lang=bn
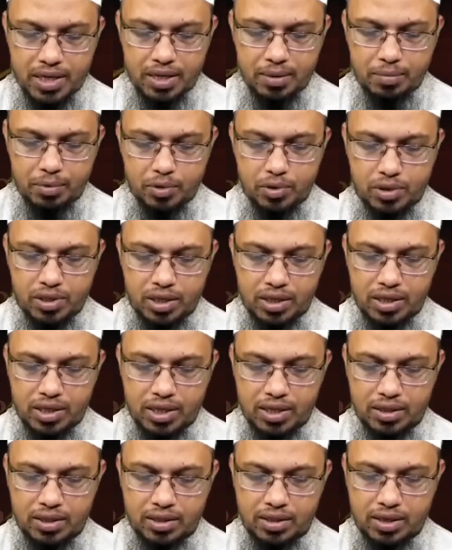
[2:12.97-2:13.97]
কি বনসাদি
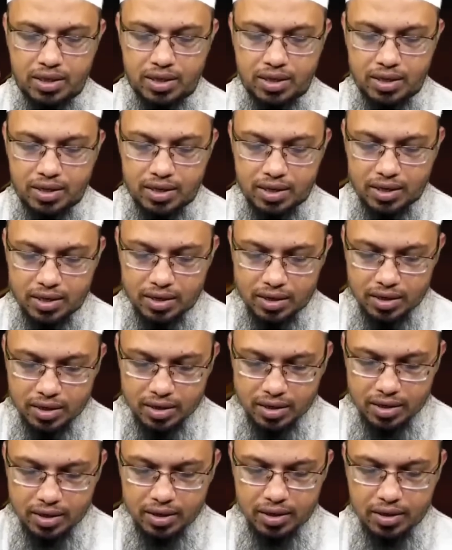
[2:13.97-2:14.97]
আক্তার
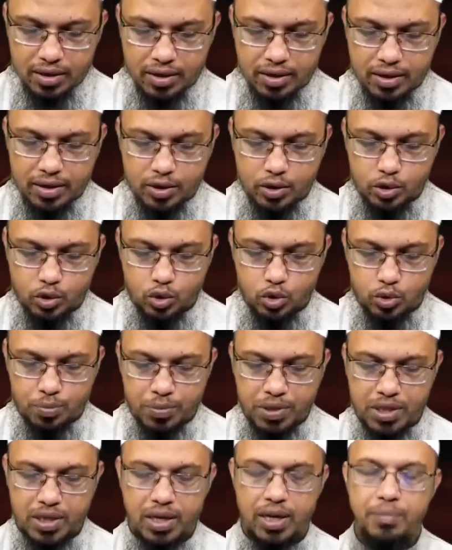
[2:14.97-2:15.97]

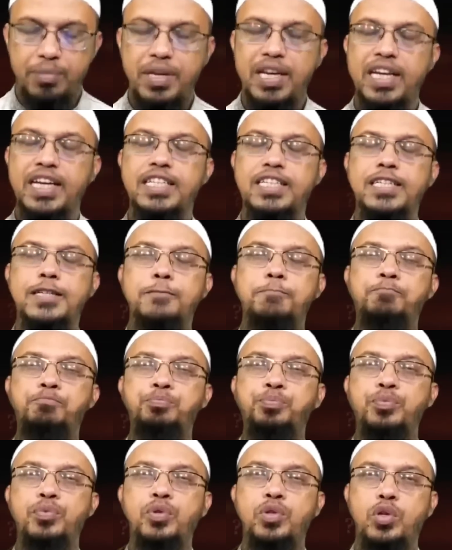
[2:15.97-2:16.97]
সুস্মিতা আপনি লিখেছেন
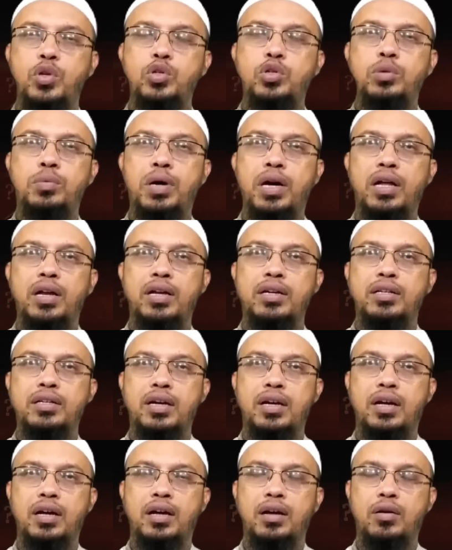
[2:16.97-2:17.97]
ধৈর্য বাড়ার
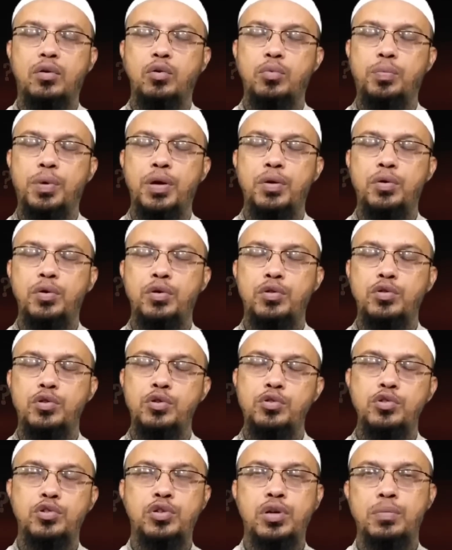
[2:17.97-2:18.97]
একটা উপায় হলো
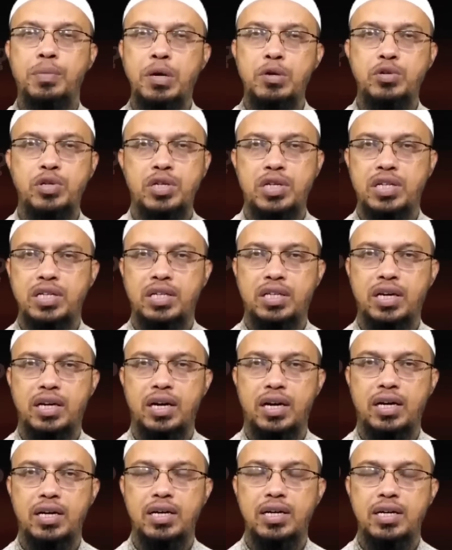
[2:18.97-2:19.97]
ধৈর্যশীল মানুষের সাথে
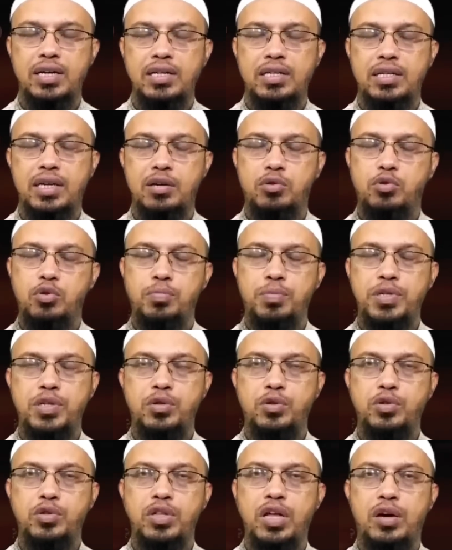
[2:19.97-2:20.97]
থাকা যারা খুব
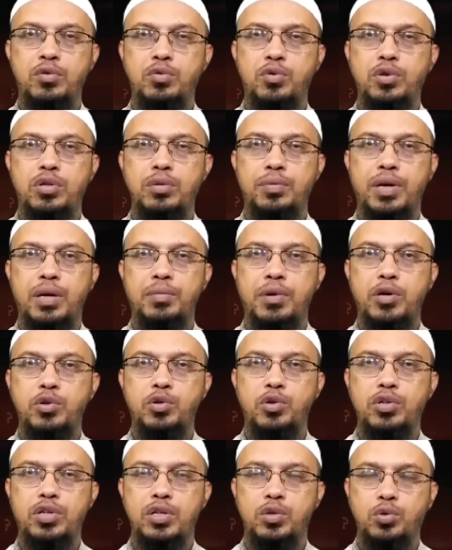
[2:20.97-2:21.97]
বেশি ধৈর্য ধারণ করতে পারে
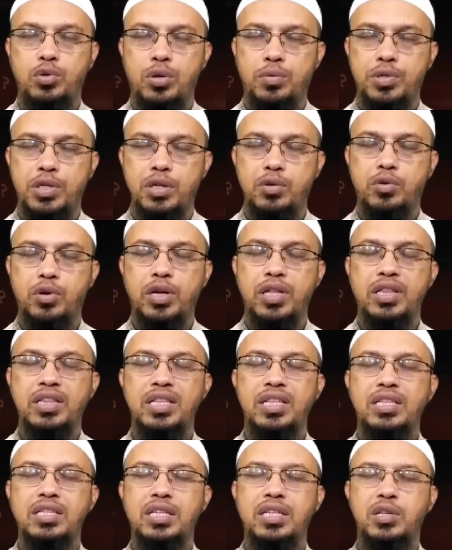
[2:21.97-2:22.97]
মানুষগুলোর সাথে উঠা বসা করেন
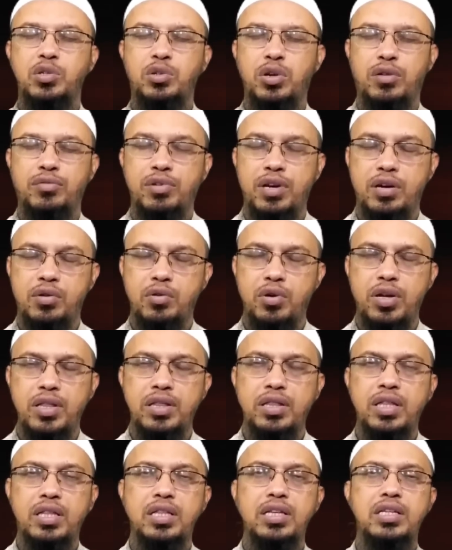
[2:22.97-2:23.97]
তাদের সাথে চলাফেরা
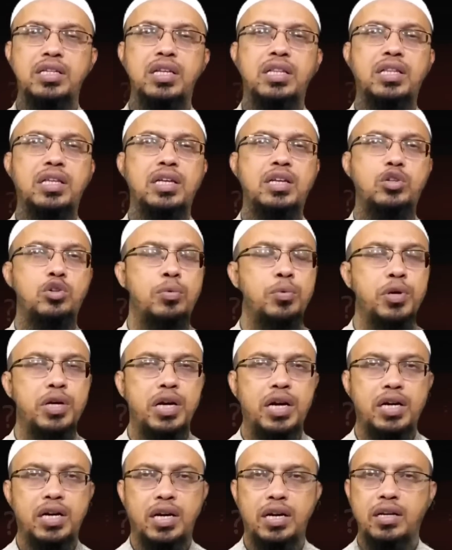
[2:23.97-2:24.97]
করেন তাদের সাথে
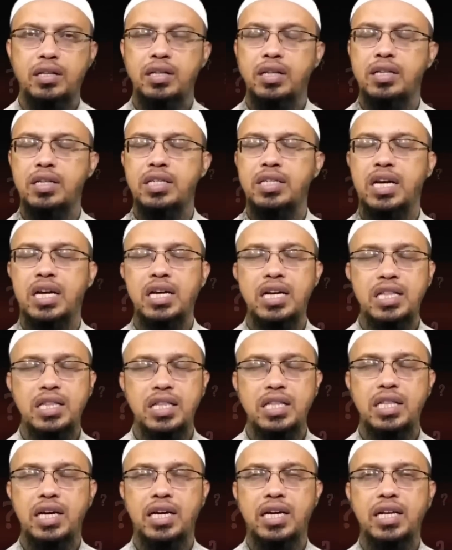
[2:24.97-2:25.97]
সময় কাটান তাদের
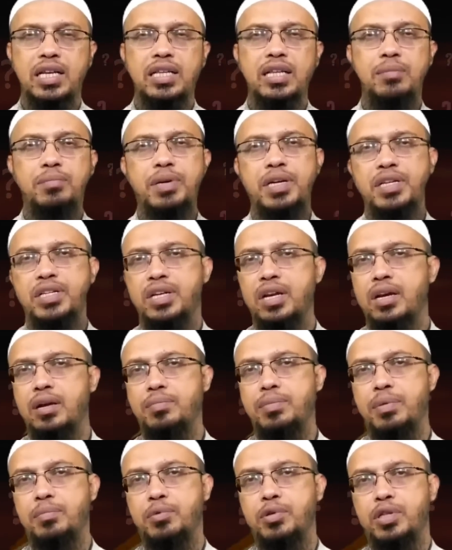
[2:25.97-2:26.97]
সান্নিধ্যে থাকেন দেখবেন
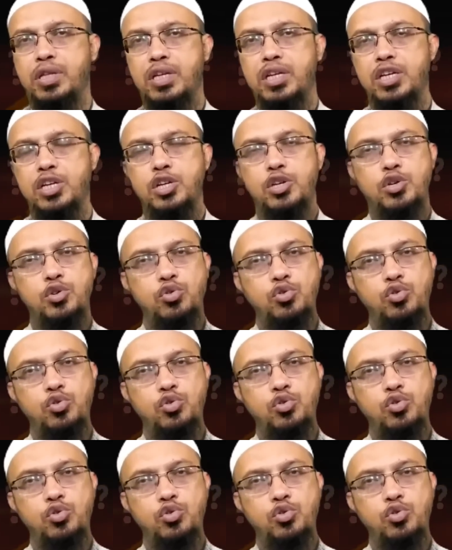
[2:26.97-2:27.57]
ইনশাল্লাহ আপনার মধ্যে